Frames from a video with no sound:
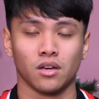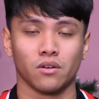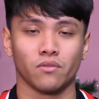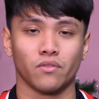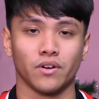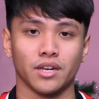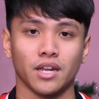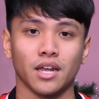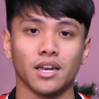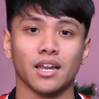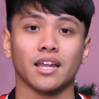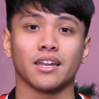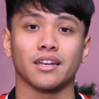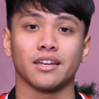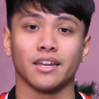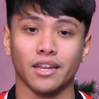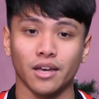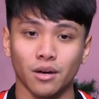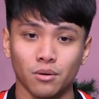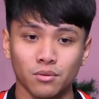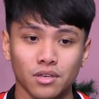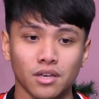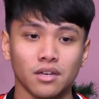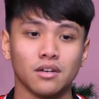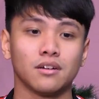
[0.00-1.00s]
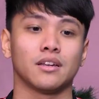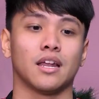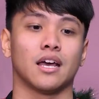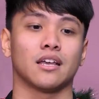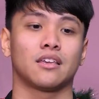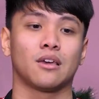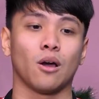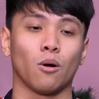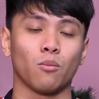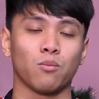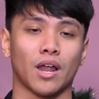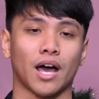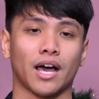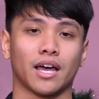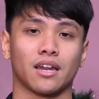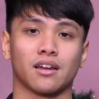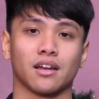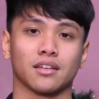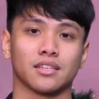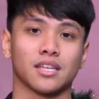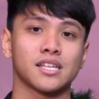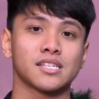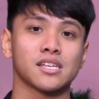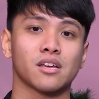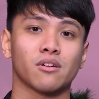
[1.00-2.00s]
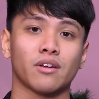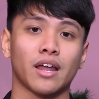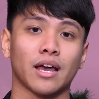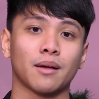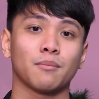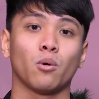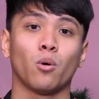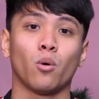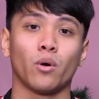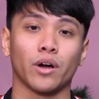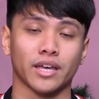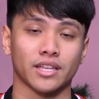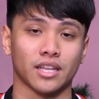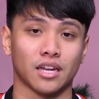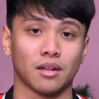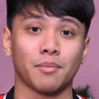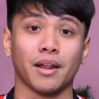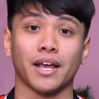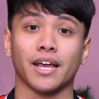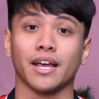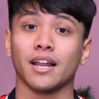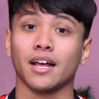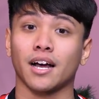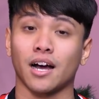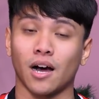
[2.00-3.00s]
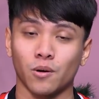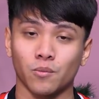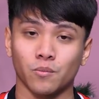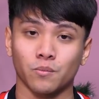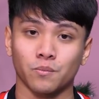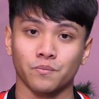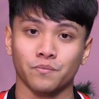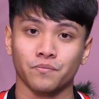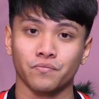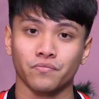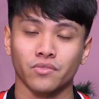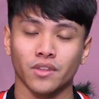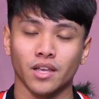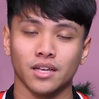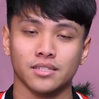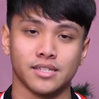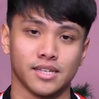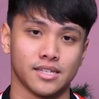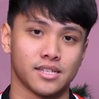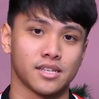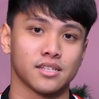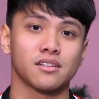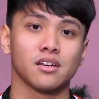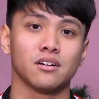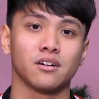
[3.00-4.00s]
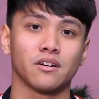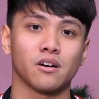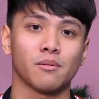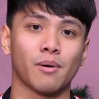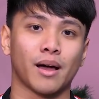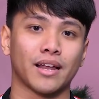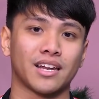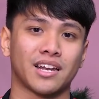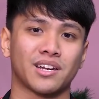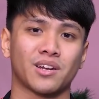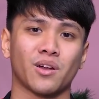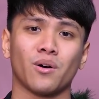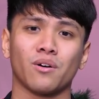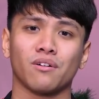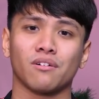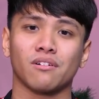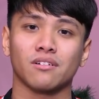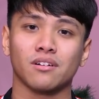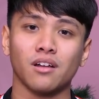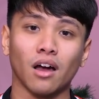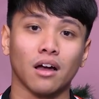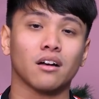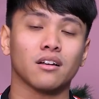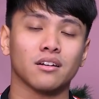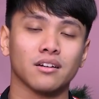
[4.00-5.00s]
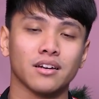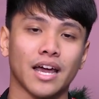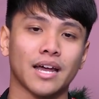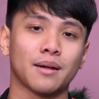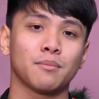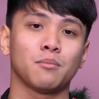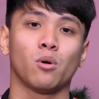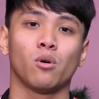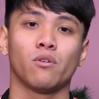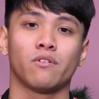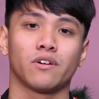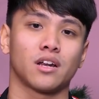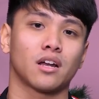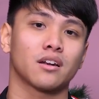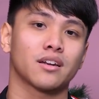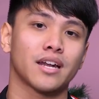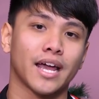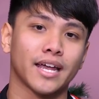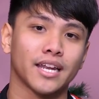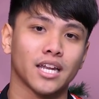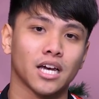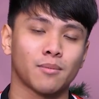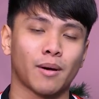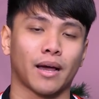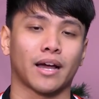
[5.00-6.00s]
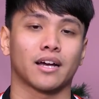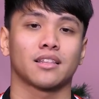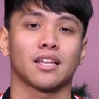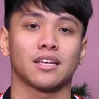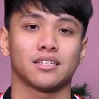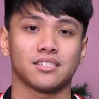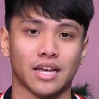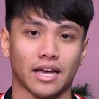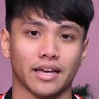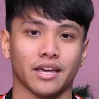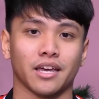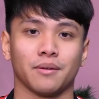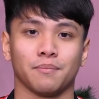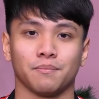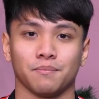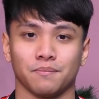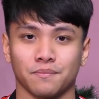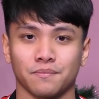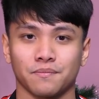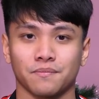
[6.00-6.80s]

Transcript: Vậy nên là nếu như để chốt lại RTX có đáng mua ngay thời điểm này hay là không, thì xin thưa các bạn là nó rất đáng mua và rất đáng để các bạn có thể trải nghiệm.